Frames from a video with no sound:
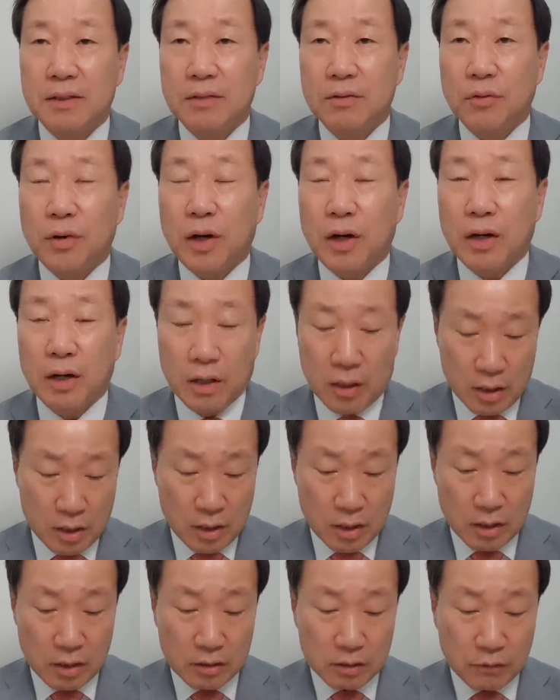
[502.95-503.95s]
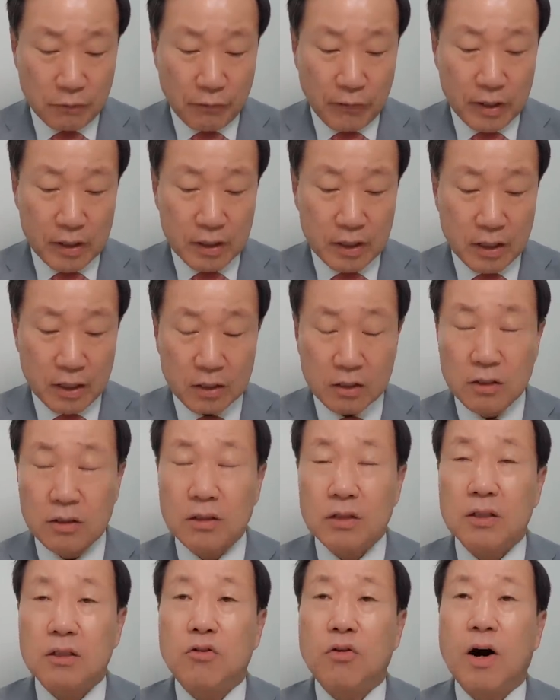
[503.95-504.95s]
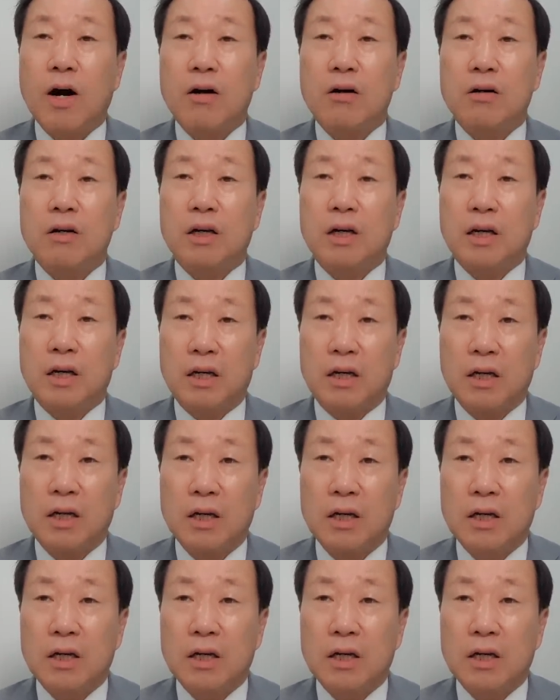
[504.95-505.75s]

왜? 엑스파일이라는 거는 과거에